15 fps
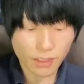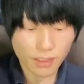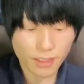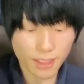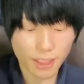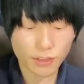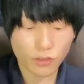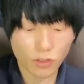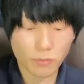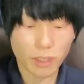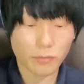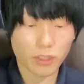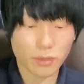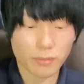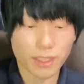シノを
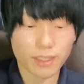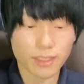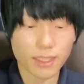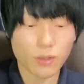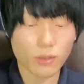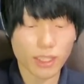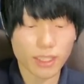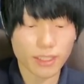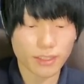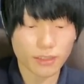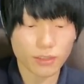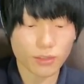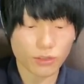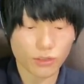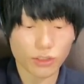守ります。でこれにす
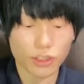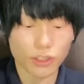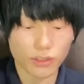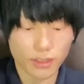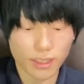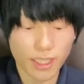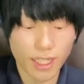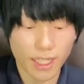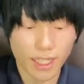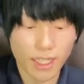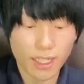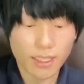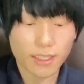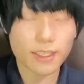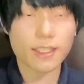ることによって
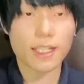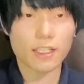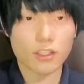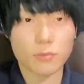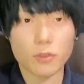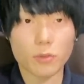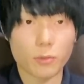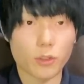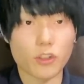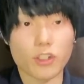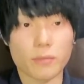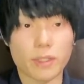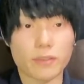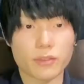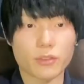2体とも防
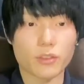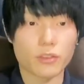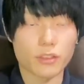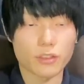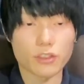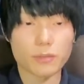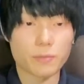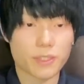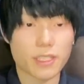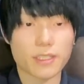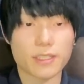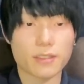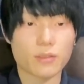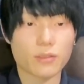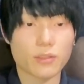御バフをループさ
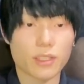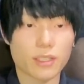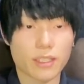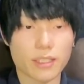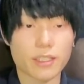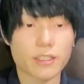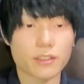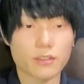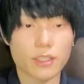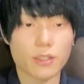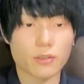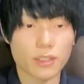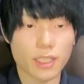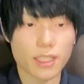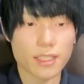せることができるので、
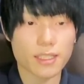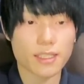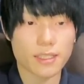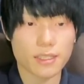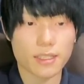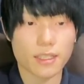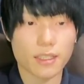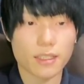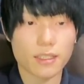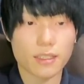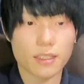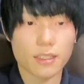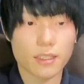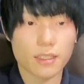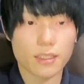こんな感じですね。
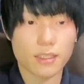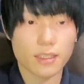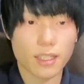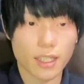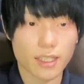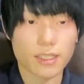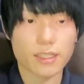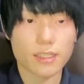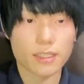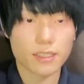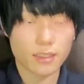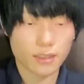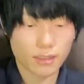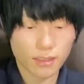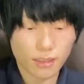はい
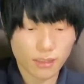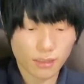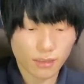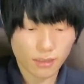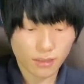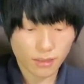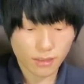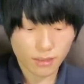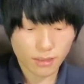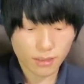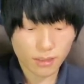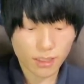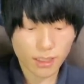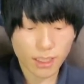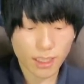
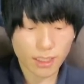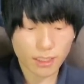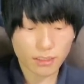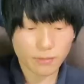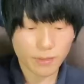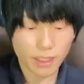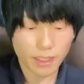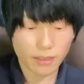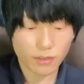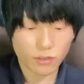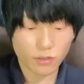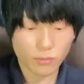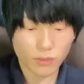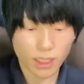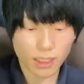で
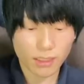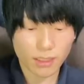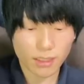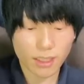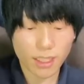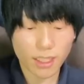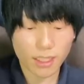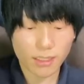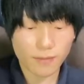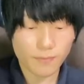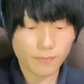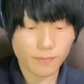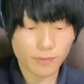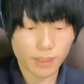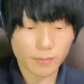ダイダルバレットをもらって、
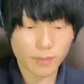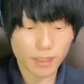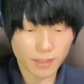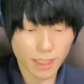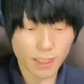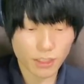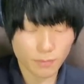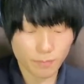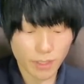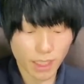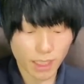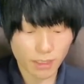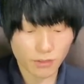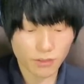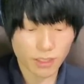今度は 30%
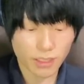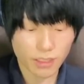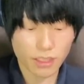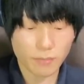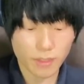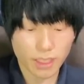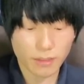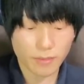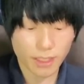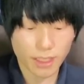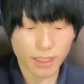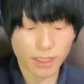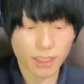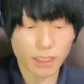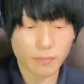カットしてるんでめちゃめ
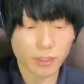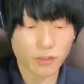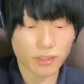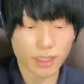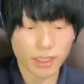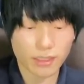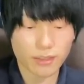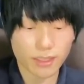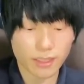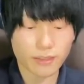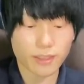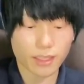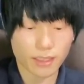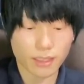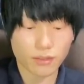ちゃ火ダメを抑えれ
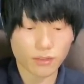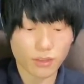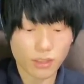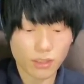るかなと